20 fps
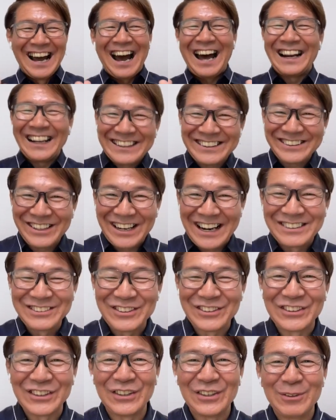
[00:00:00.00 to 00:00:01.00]
あらってなる
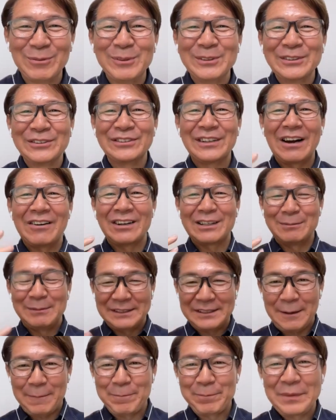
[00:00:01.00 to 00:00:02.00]
と思うか分かりま
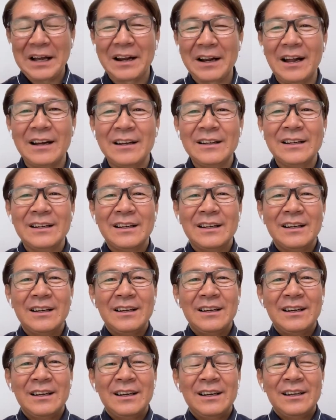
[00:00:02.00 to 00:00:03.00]
せん。だから
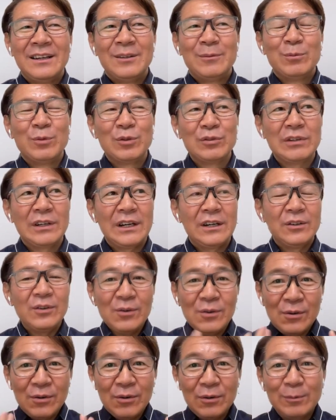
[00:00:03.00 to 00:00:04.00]
僕はね
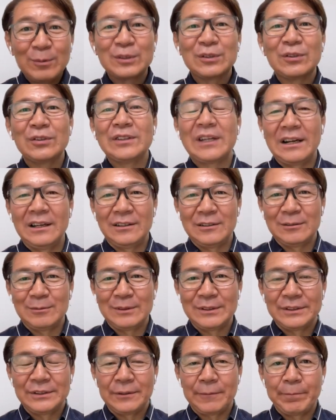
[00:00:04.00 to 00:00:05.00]
両方持っといたらいいと
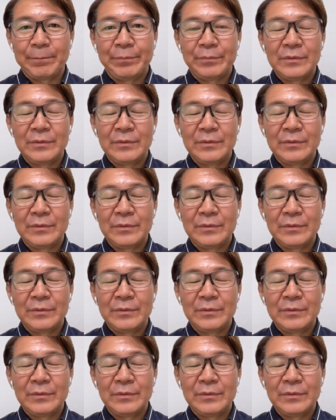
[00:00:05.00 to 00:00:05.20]
思うんですよ。